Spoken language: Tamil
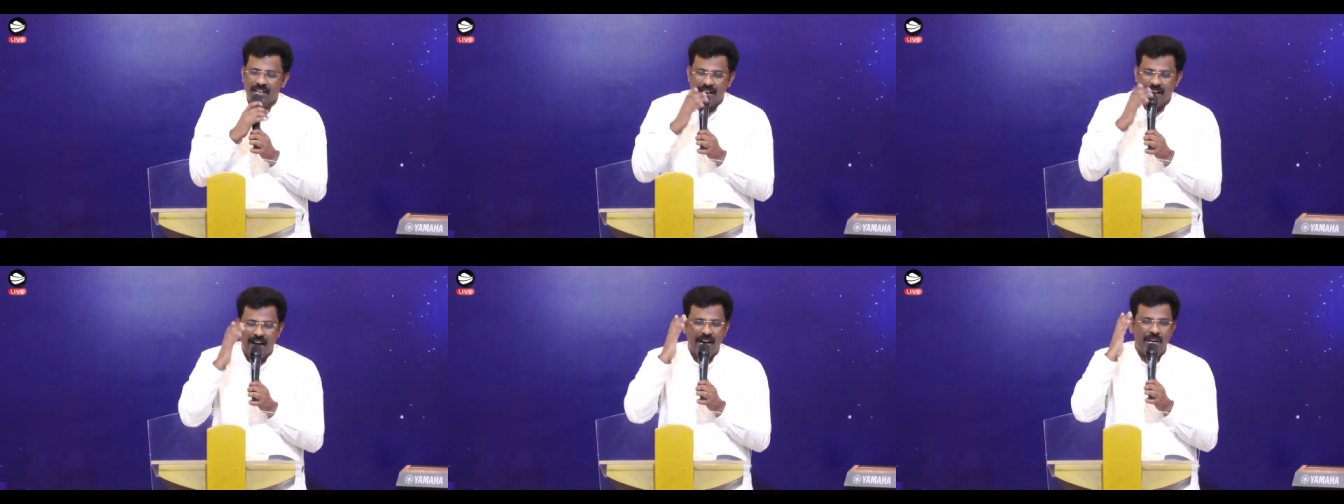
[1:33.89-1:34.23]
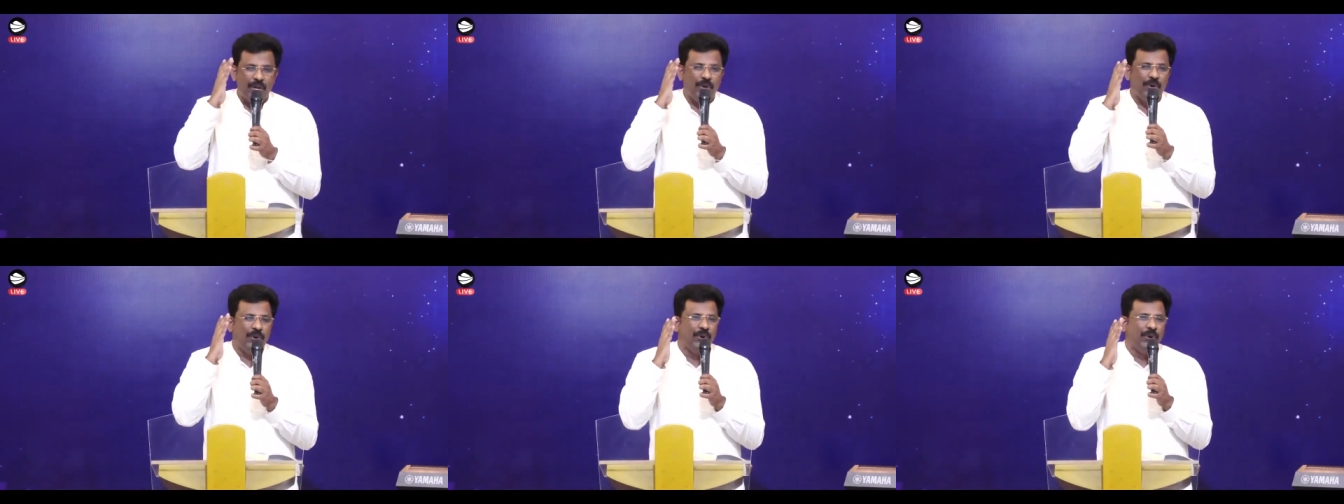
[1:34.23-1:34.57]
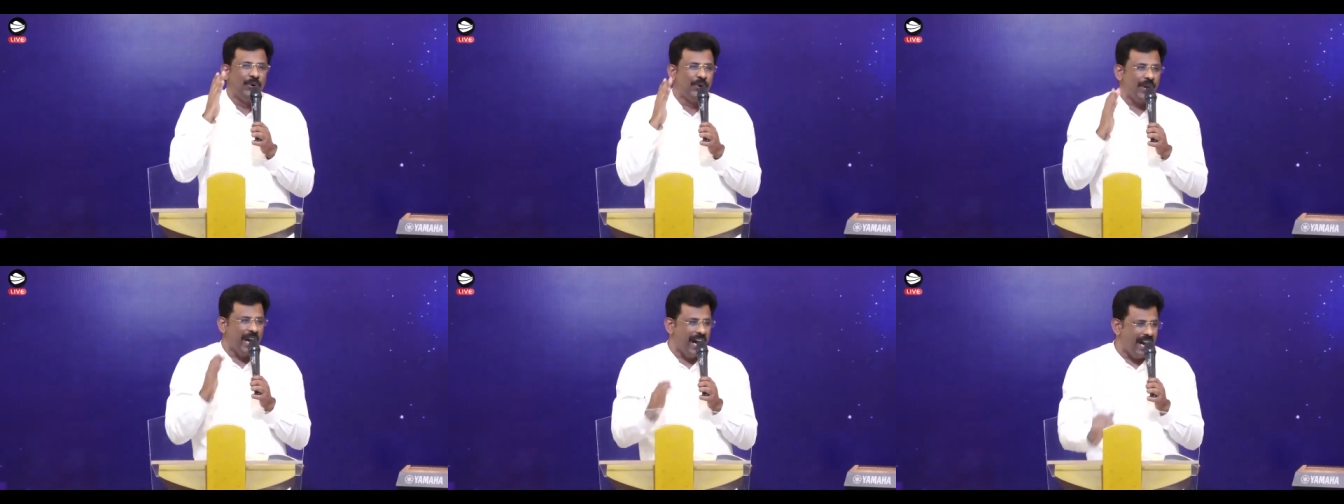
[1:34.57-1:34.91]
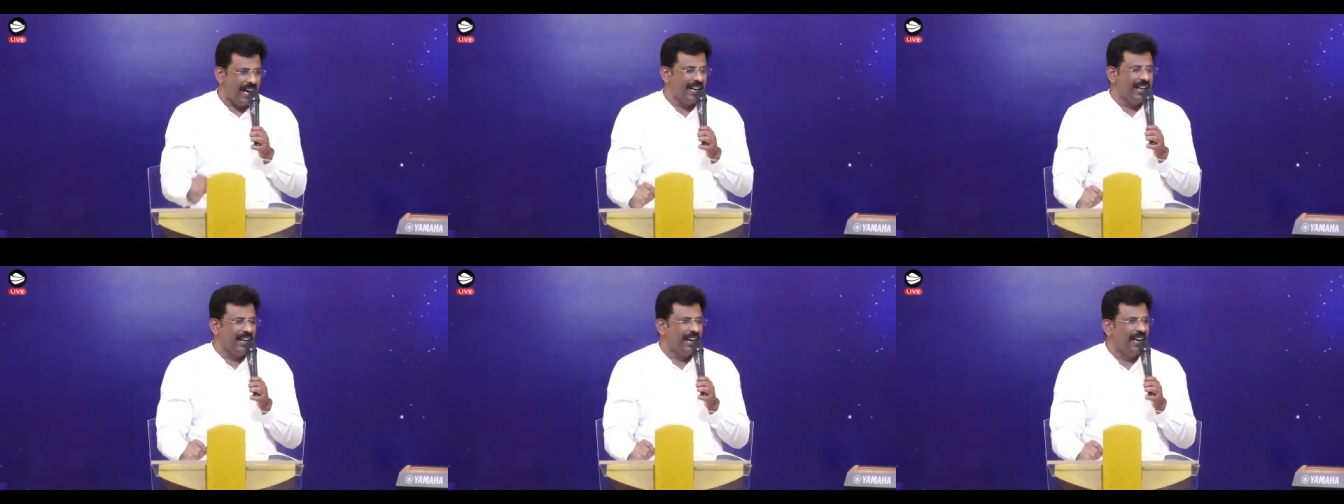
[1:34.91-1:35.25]
நானூறு
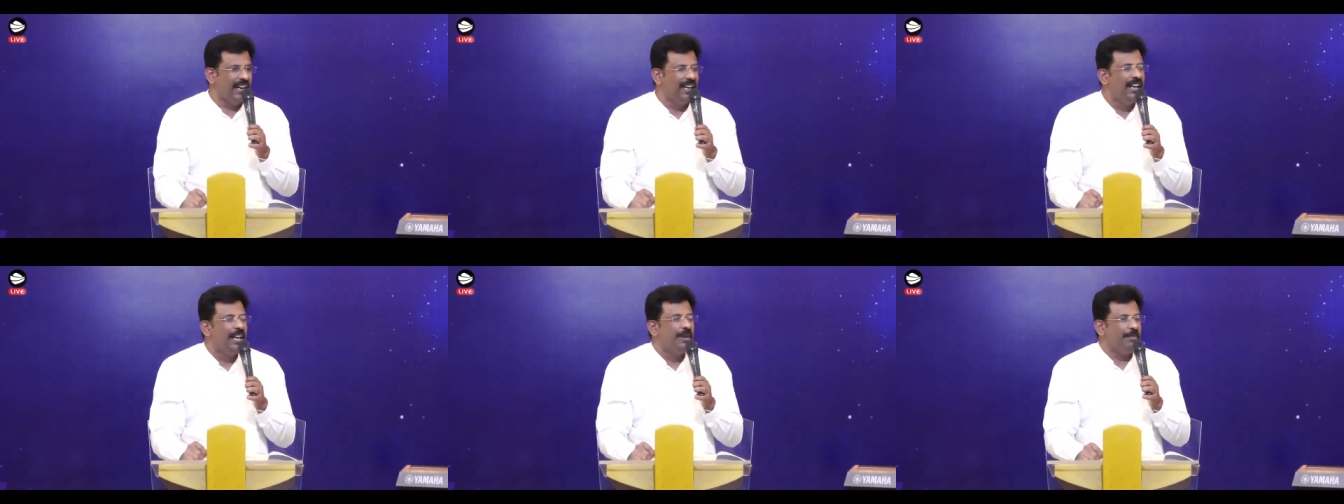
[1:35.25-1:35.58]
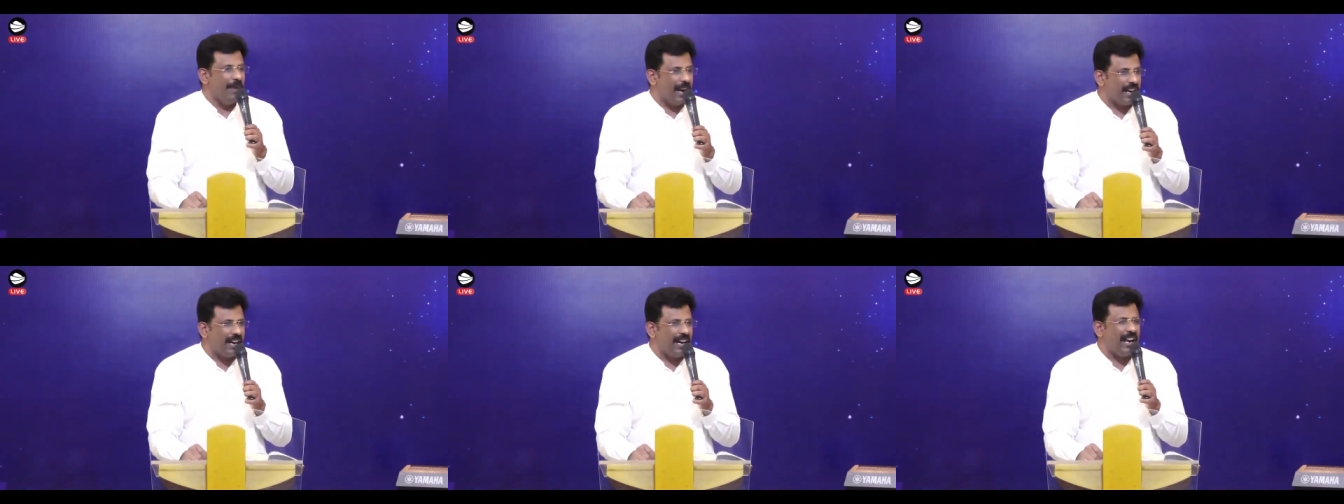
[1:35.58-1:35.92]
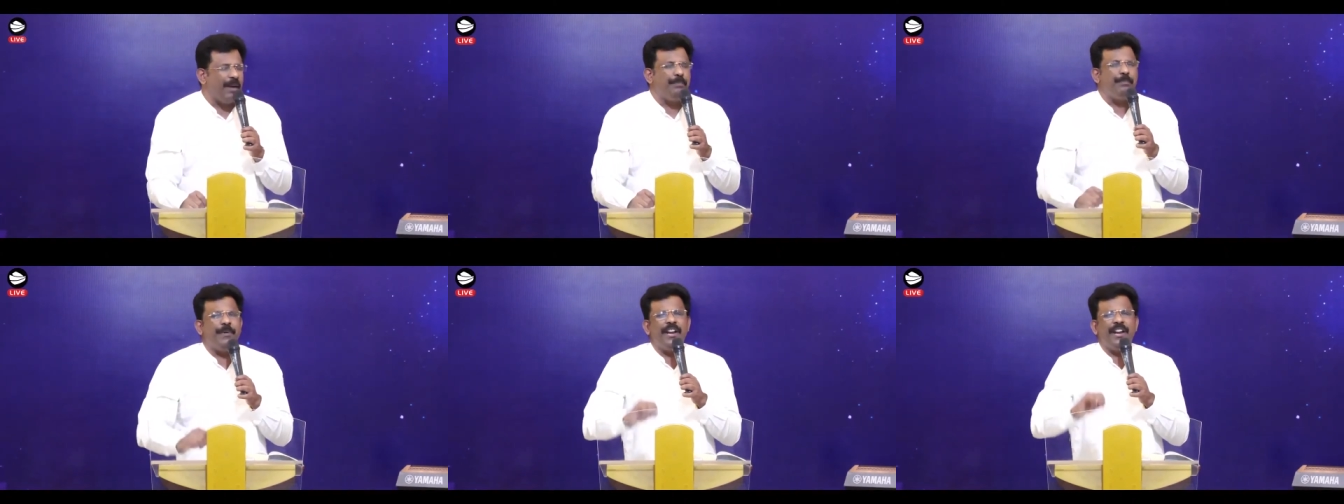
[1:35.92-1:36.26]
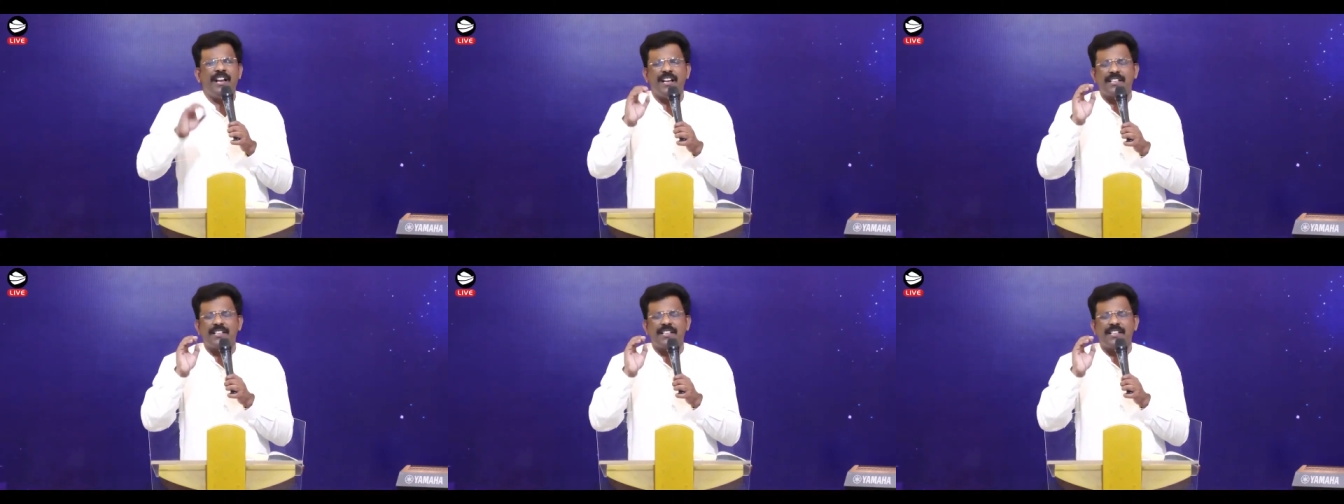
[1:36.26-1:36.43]
ஆண்டுகள் மக்கள் அப்படி